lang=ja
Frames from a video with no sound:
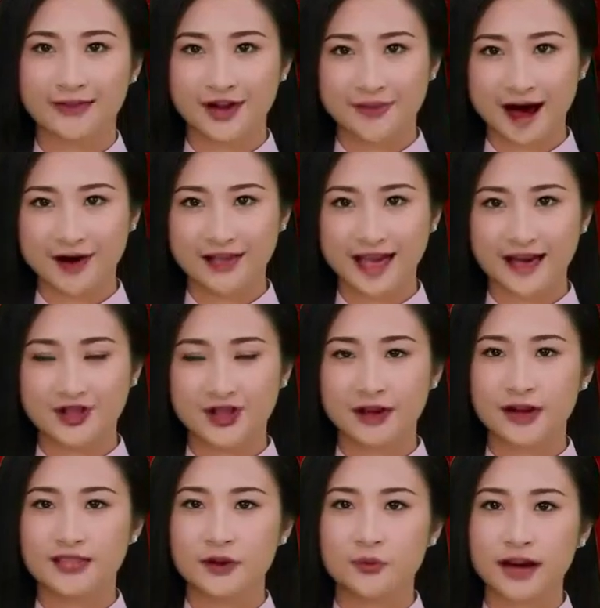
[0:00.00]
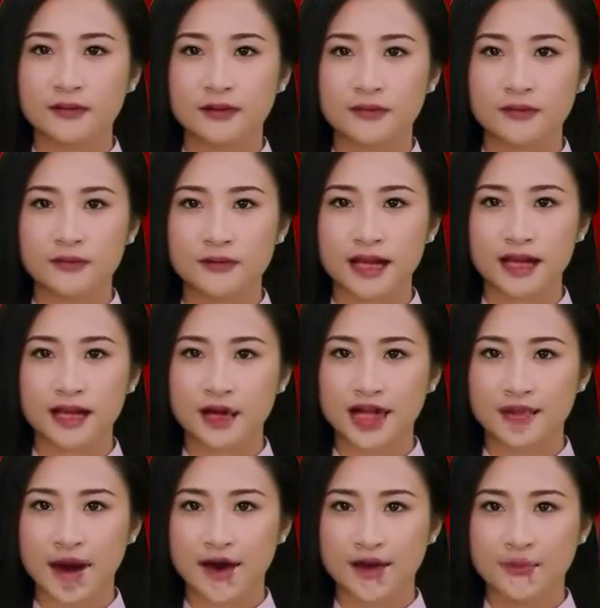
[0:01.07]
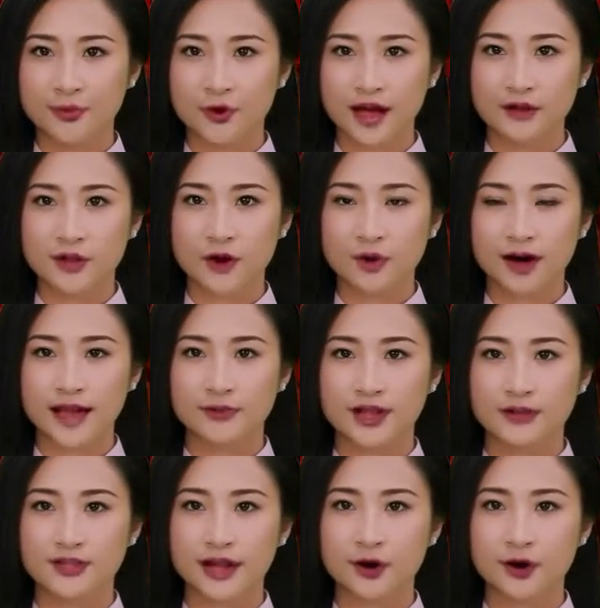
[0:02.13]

私のデイリースターニュースへの芸能界で